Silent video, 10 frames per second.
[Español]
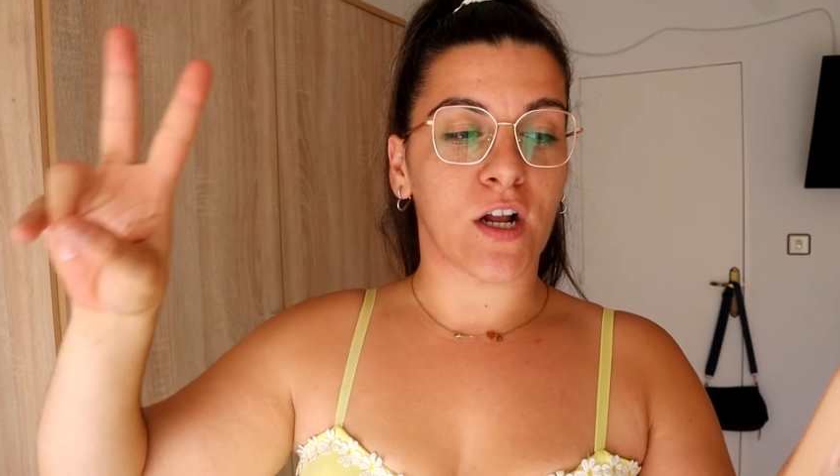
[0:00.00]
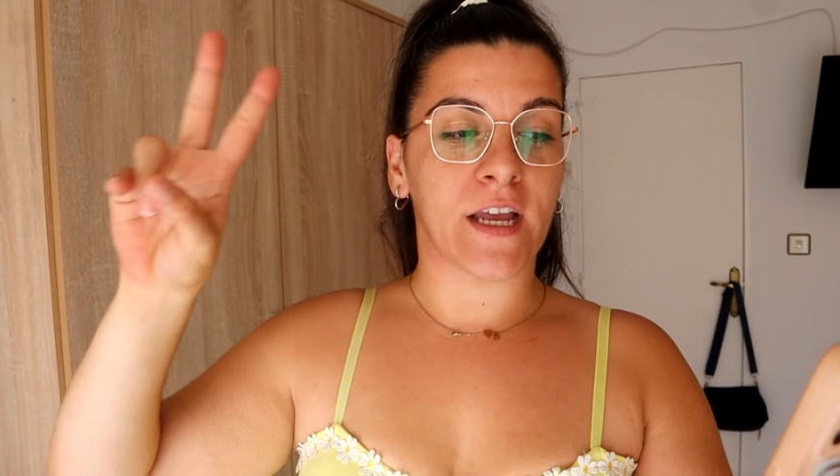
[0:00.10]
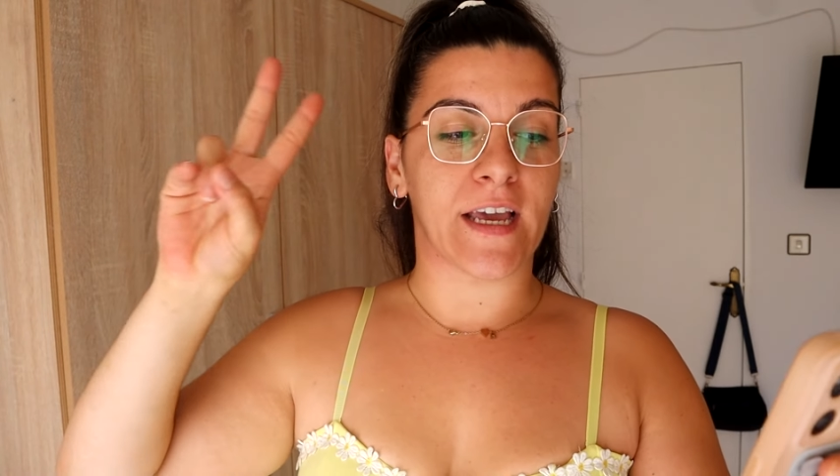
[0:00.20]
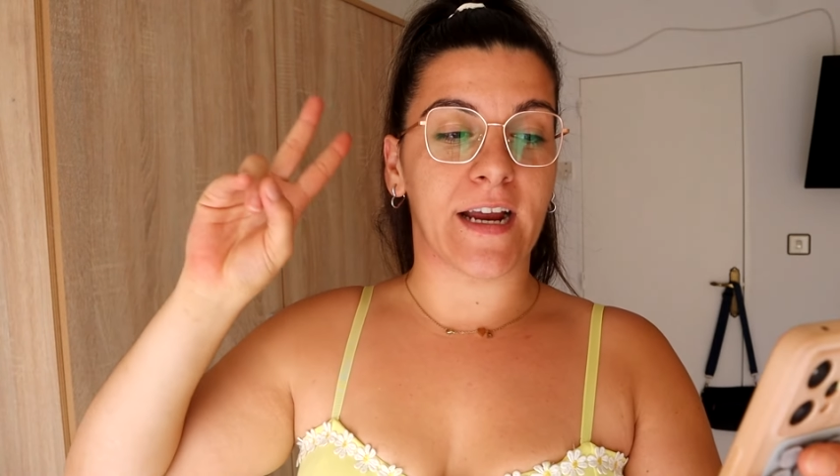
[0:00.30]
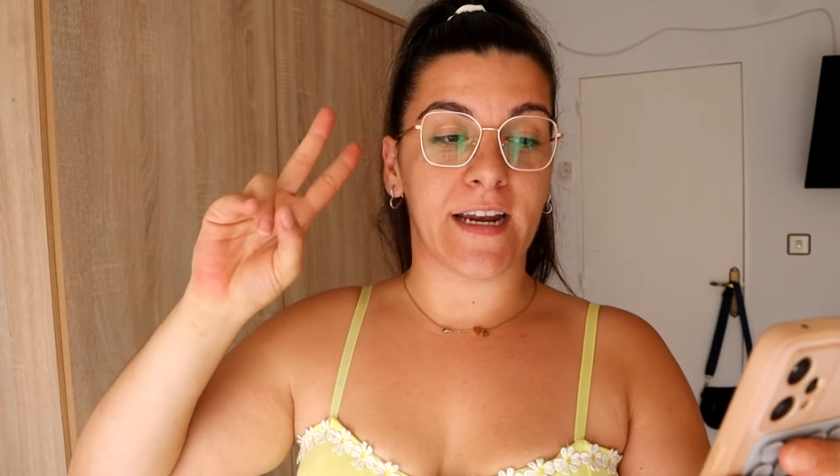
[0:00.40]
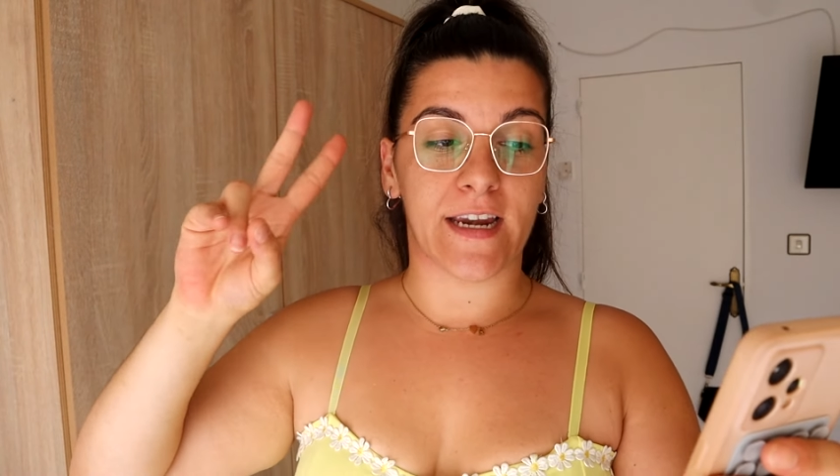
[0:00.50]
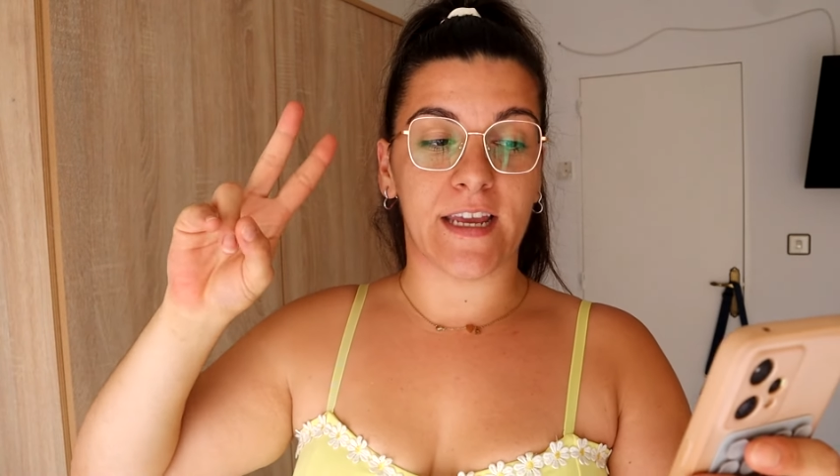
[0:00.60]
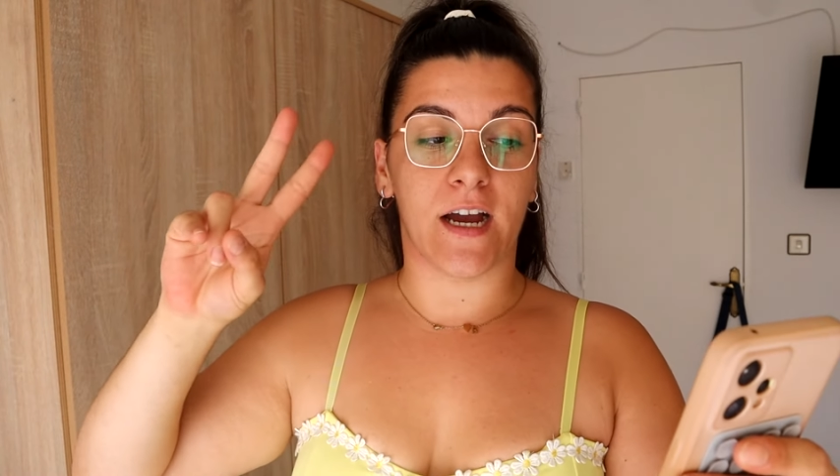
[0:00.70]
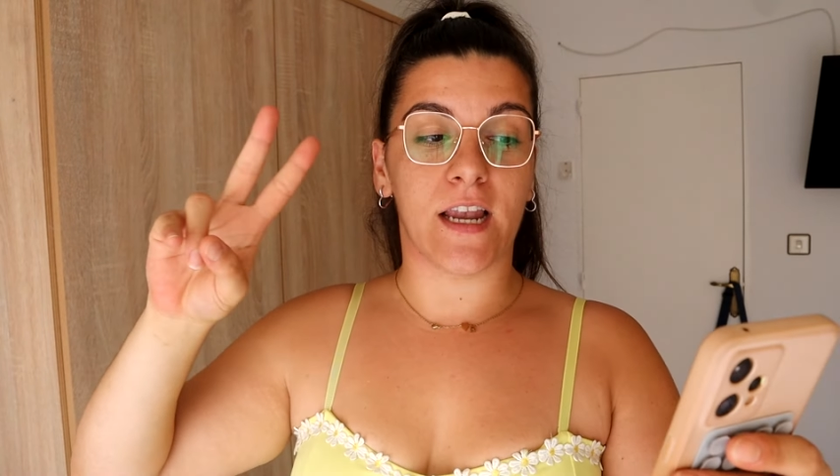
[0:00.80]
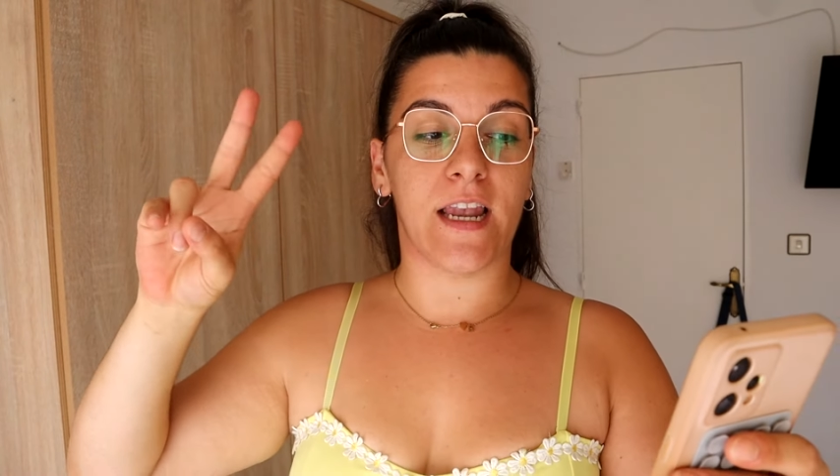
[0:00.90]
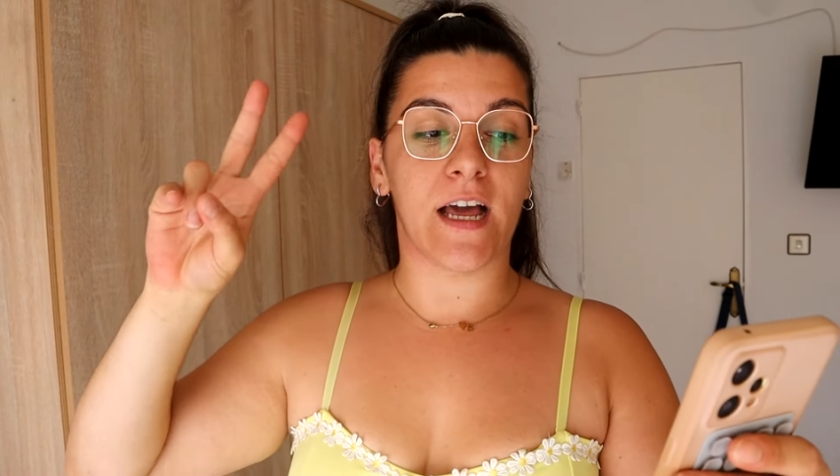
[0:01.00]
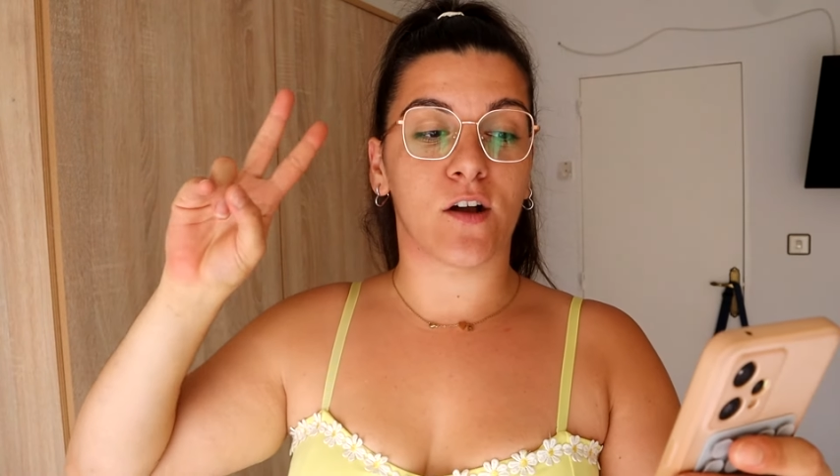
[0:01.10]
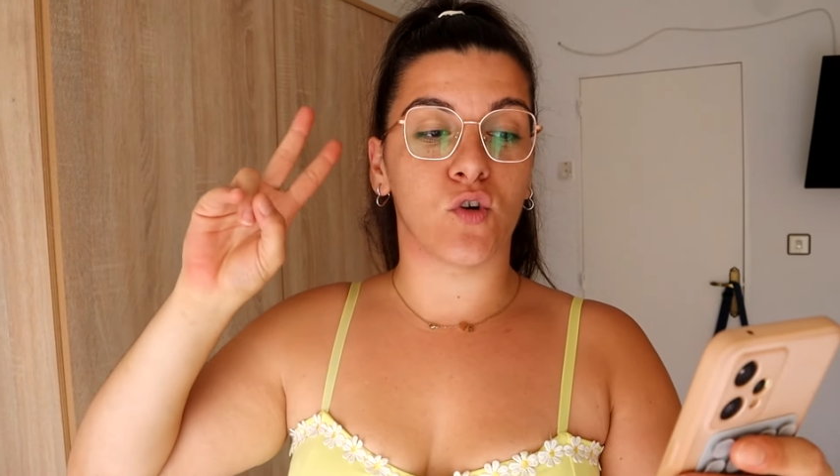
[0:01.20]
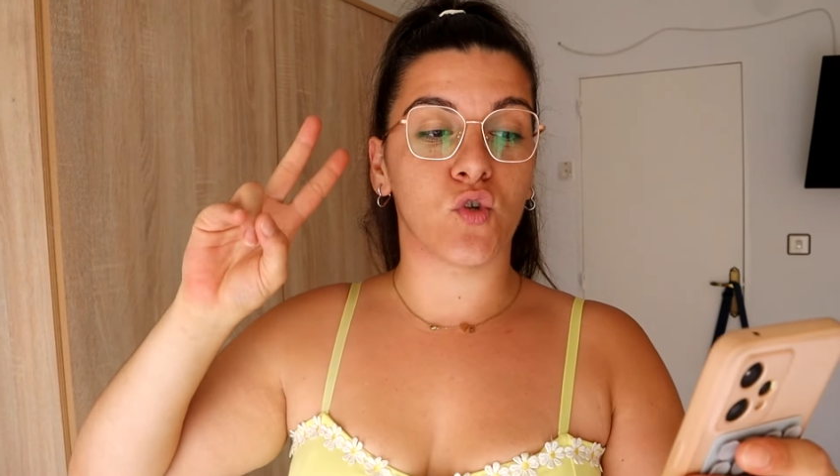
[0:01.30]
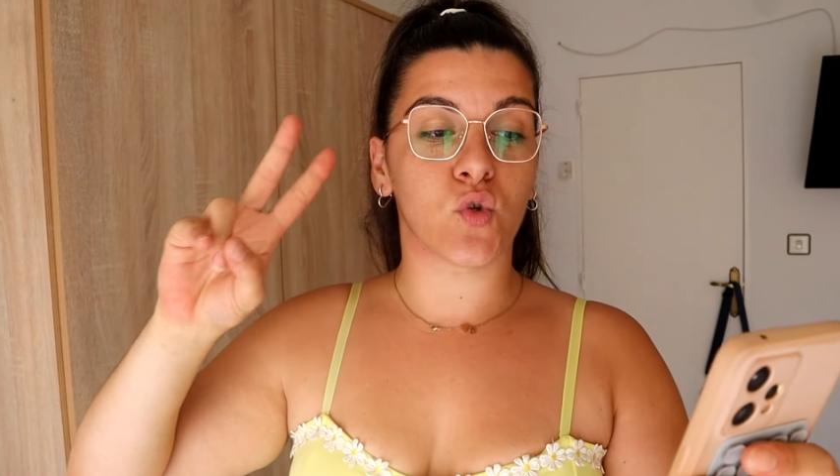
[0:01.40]
que ganarían la
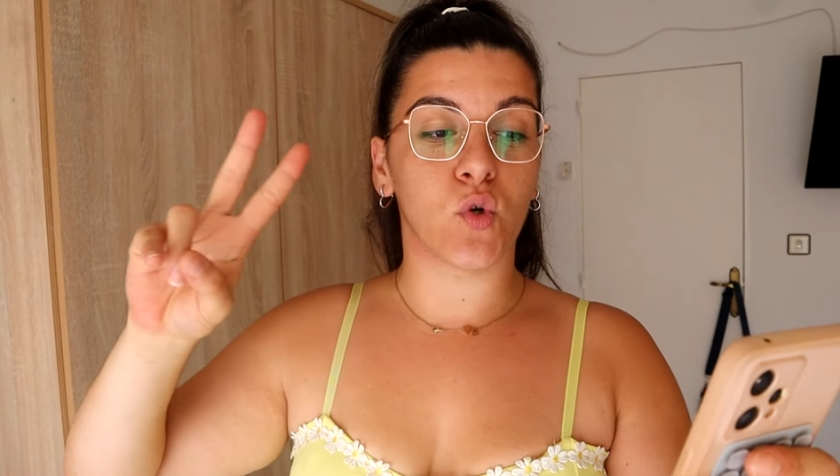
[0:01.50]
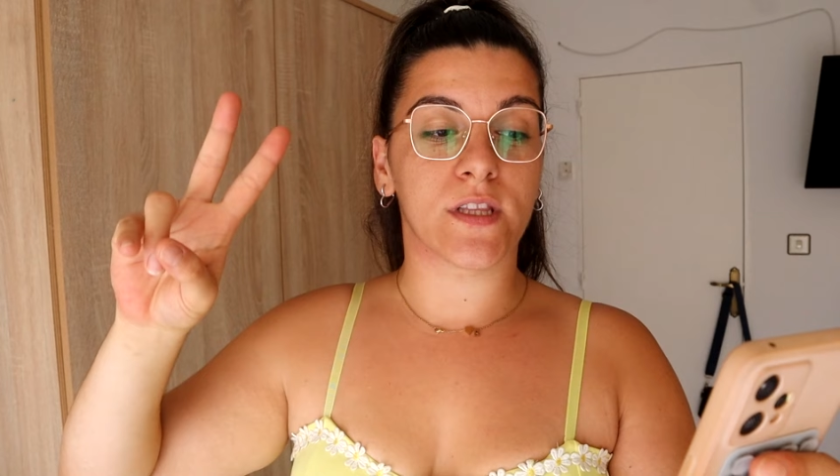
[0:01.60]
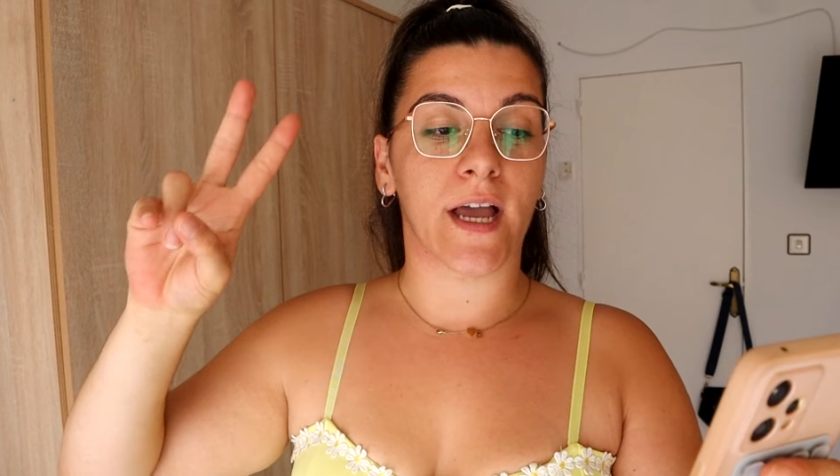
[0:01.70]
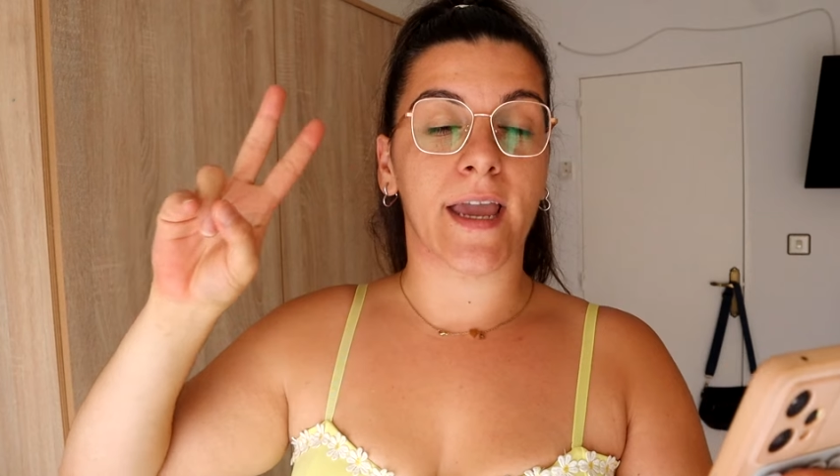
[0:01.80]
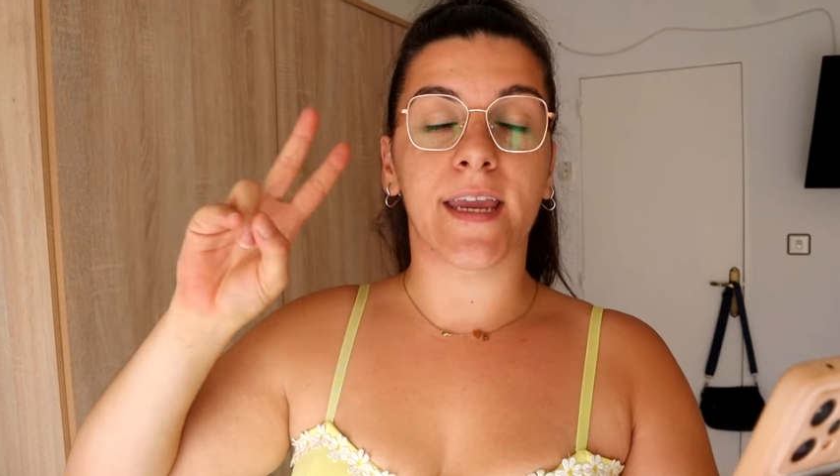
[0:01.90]
consulta